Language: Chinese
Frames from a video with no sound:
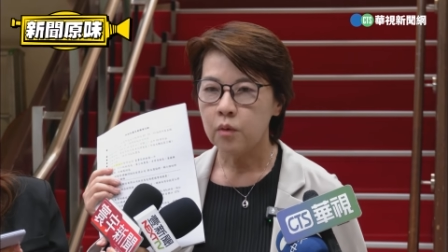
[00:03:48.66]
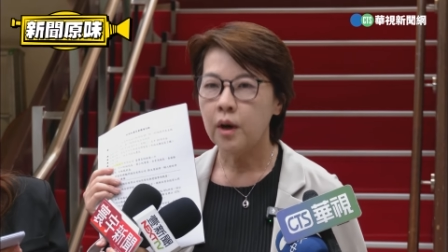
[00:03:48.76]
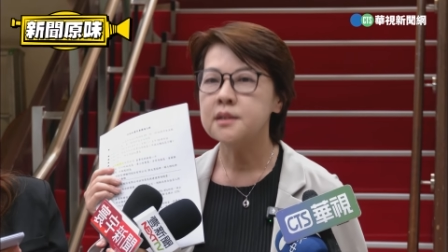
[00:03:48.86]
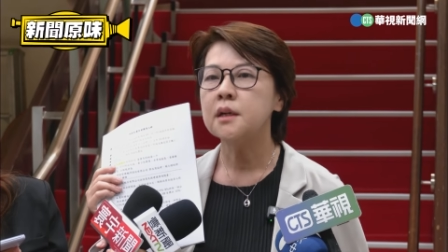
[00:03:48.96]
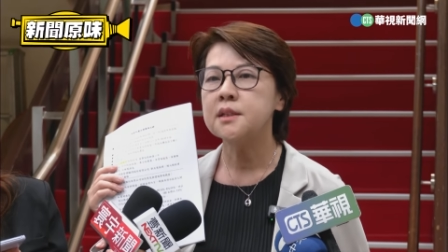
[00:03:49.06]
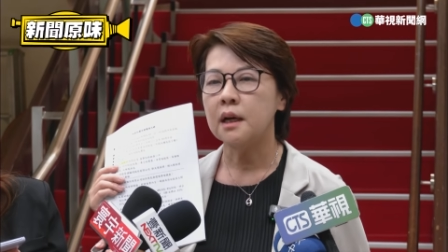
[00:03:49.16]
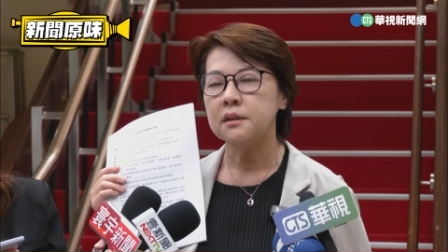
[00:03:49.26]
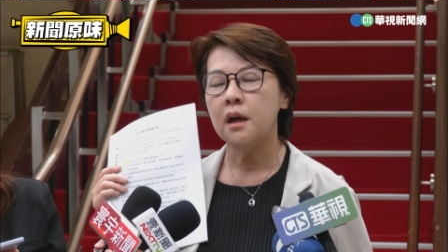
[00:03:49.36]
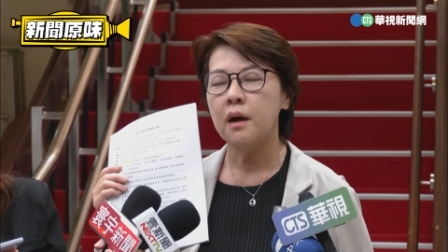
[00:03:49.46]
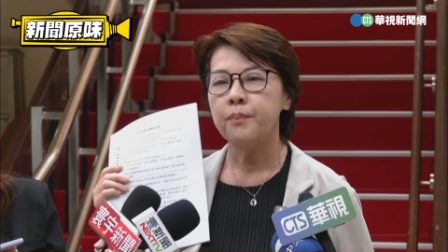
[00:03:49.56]
我还是要强
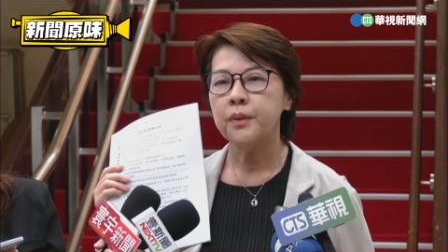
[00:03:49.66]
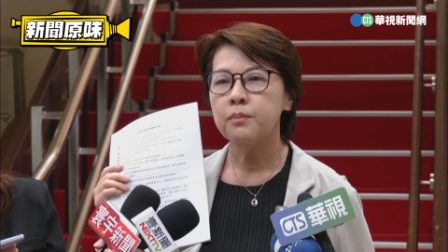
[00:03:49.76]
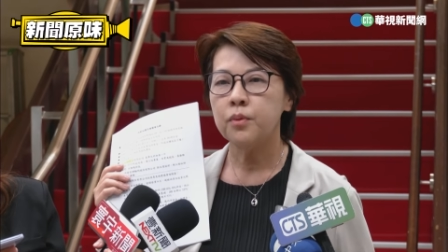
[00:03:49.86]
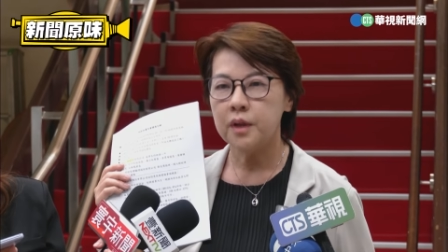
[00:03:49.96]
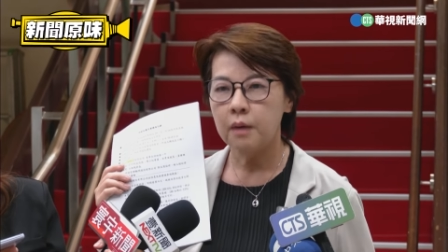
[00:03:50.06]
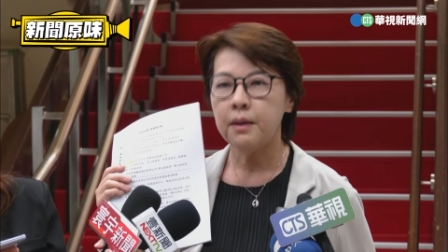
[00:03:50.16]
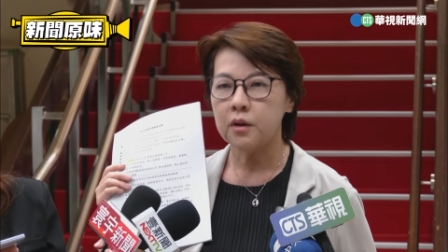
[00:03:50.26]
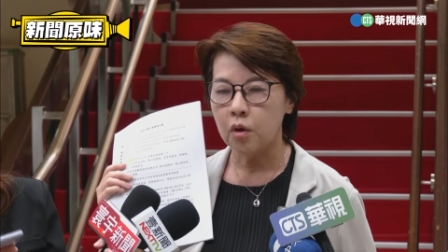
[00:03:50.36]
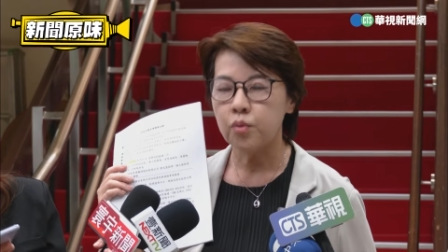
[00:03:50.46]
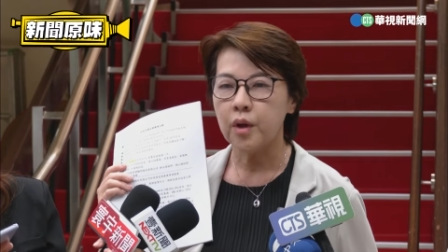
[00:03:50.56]
调，不要把
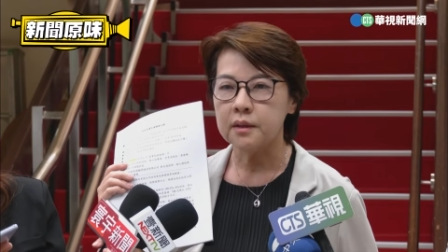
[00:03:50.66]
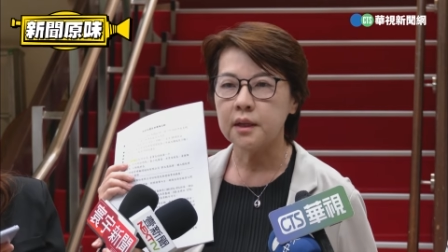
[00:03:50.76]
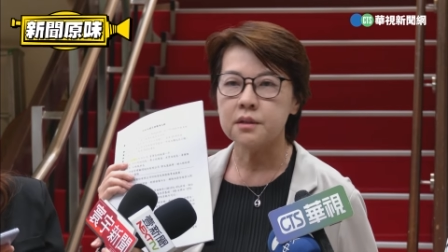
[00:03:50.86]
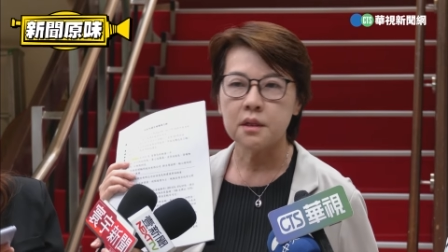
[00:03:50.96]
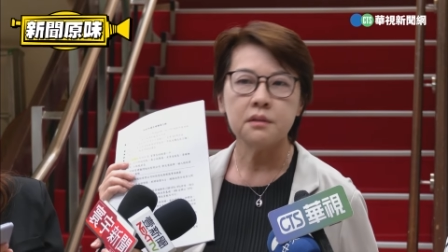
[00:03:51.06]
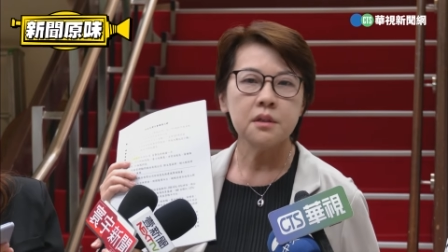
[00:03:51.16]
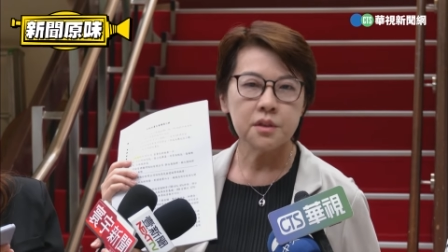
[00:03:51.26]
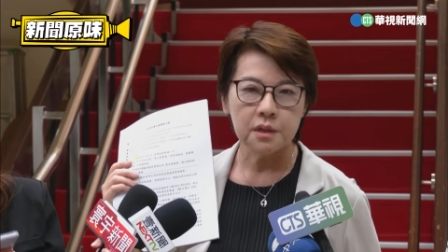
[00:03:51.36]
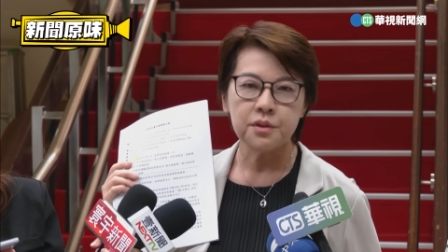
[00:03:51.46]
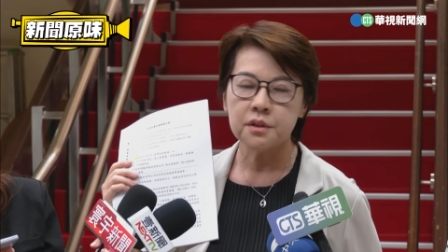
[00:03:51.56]
公务员当成
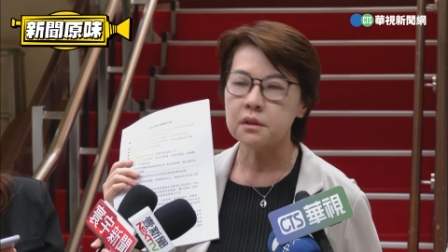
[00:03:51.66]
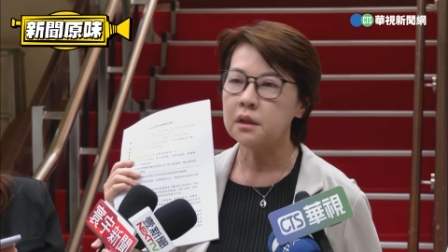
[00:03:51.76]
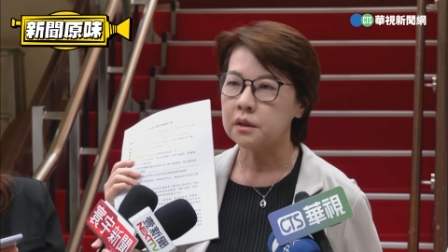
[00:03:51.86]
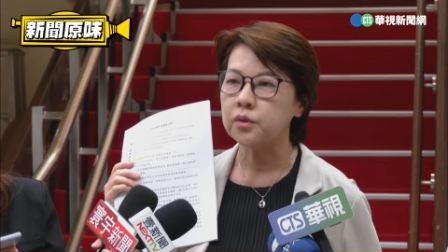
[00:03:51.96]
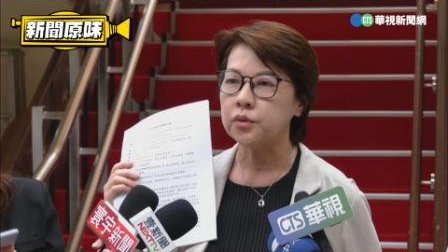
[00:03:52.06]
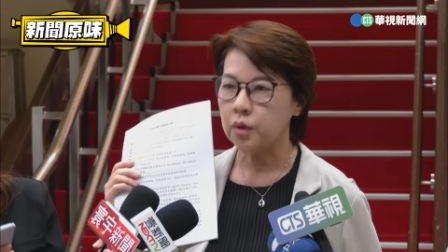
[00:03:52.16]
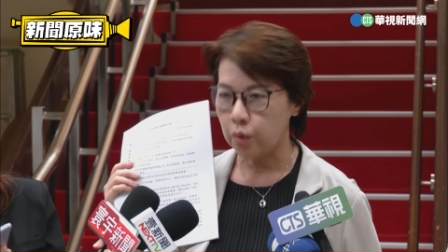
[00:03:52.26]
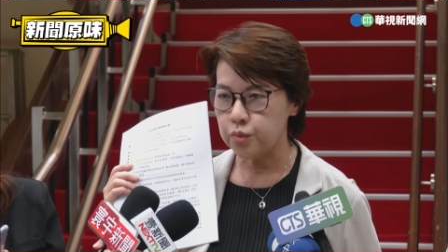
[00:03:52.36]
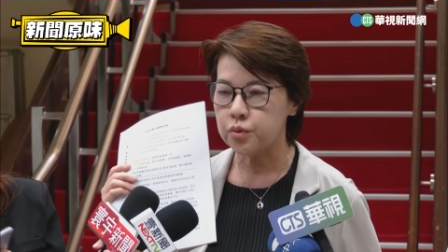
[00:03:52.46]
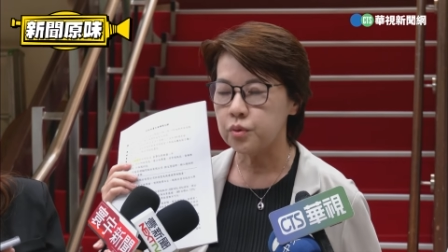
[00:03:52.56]
政治恶斗的
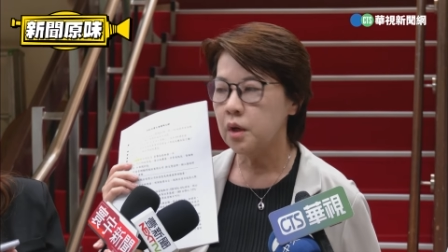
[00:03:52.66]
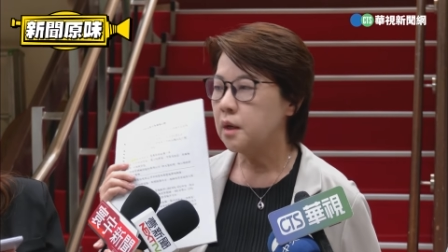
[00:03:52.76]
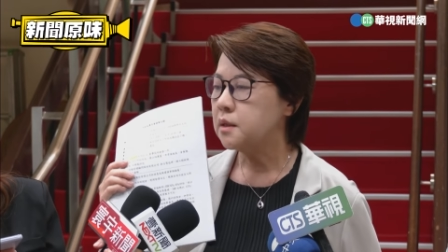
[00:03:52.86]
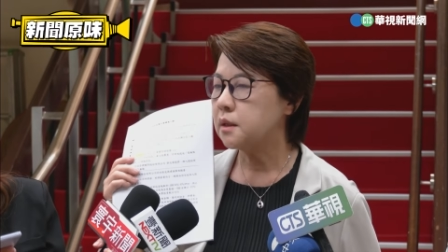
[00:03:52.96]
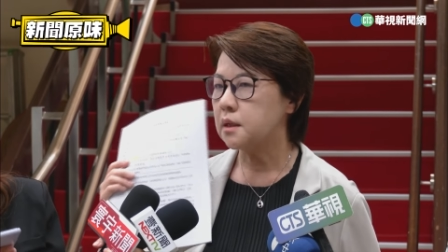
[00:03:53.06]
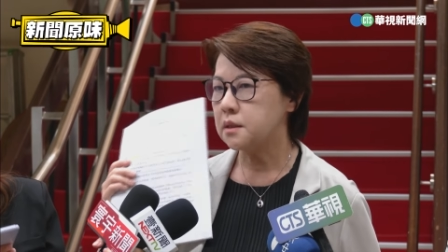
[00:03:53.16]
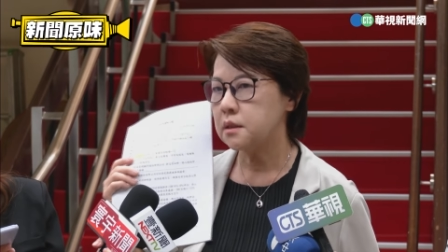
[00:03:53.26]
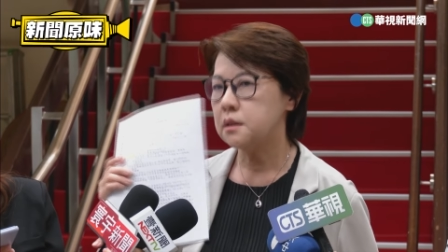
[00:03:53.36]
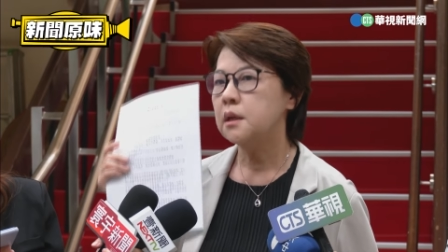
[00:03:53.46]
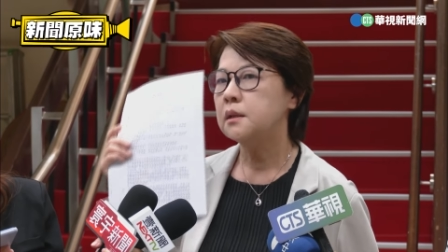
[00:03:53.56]
工具。这个
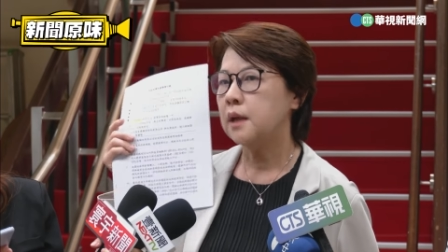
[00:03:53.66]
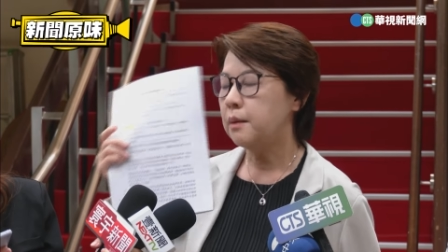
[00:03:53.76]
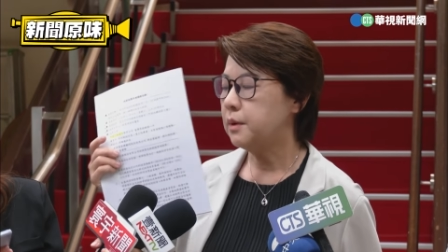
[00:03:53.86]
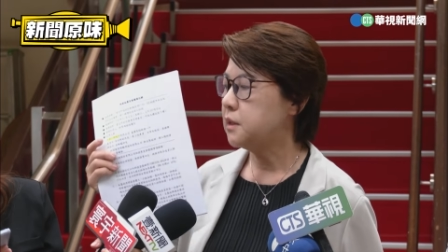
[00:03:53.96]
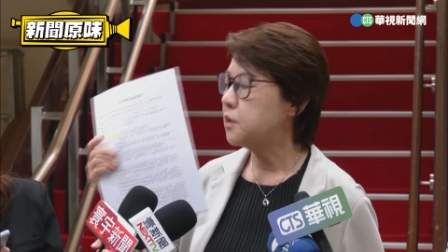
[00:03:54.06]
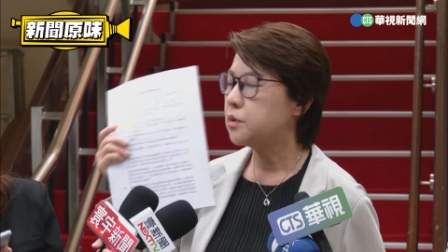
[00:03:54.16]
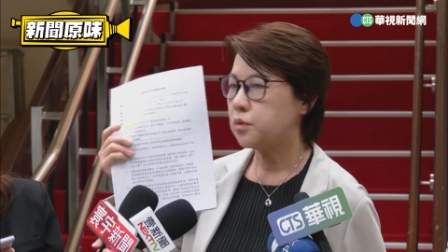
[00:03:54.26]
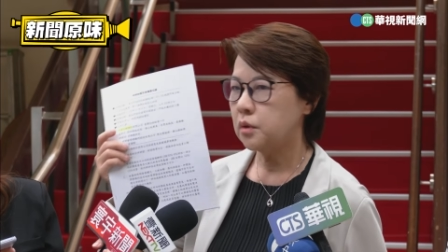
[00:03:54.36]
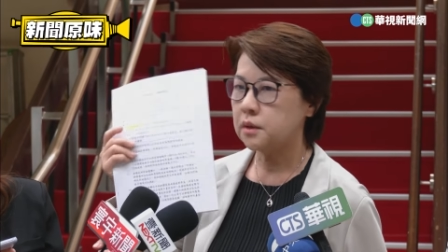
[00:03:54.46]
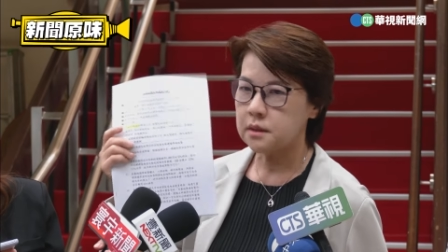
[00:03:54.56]
是台北市
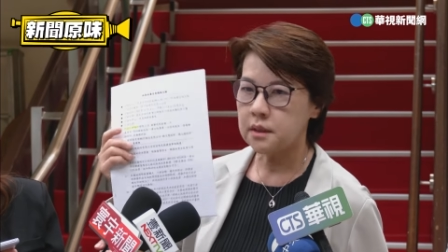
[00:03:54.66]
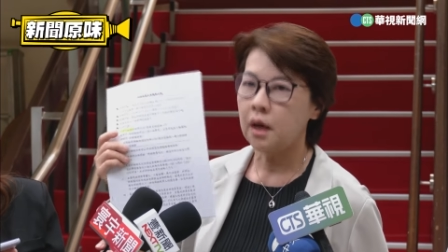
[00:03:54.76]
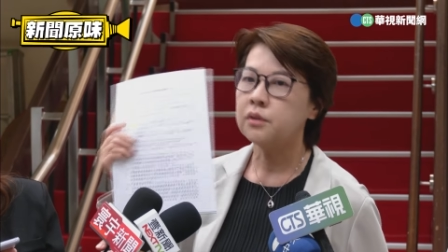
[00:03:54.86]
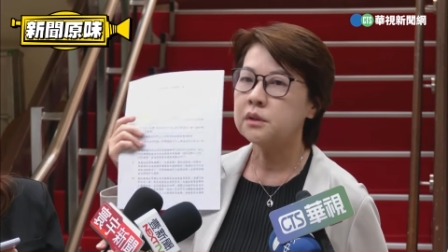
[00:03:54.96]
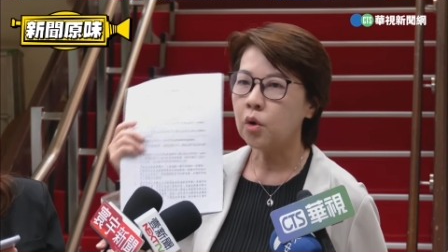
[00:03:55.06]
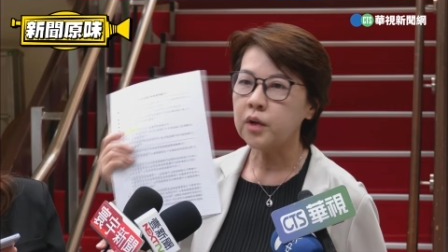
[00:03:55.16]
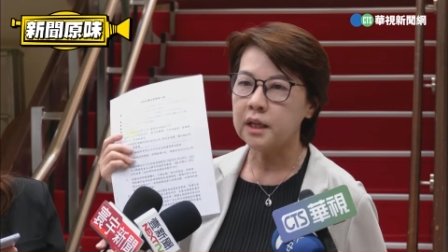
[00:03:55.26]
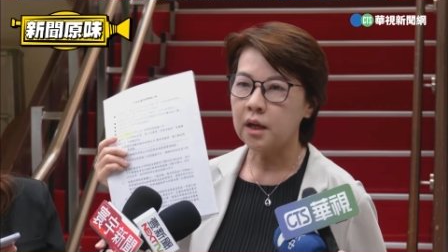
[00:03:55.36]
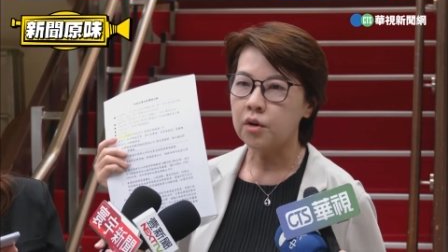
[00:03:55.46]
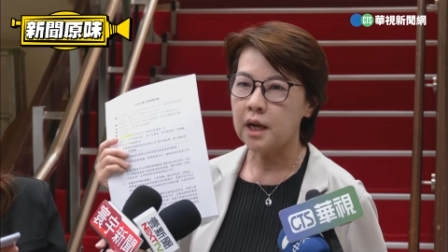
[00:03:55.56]
所有的资料都可
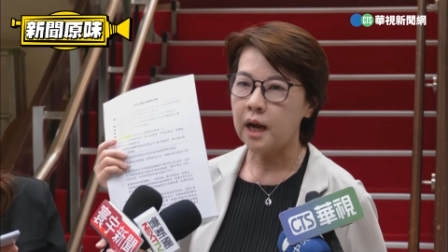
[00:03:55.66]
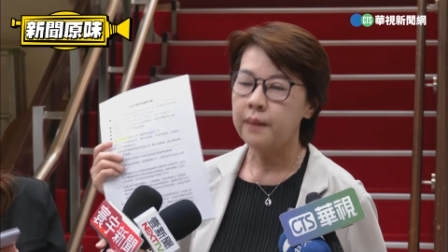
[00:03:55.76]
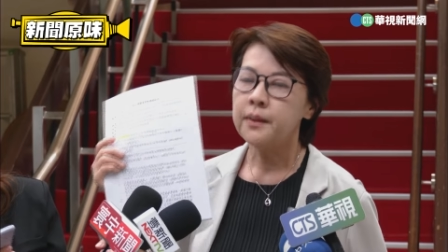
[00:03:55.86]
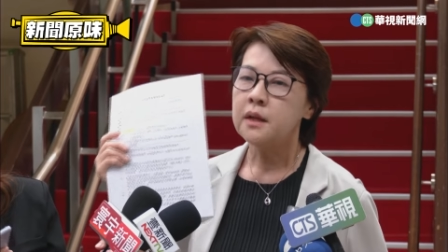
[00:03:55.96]
以调查。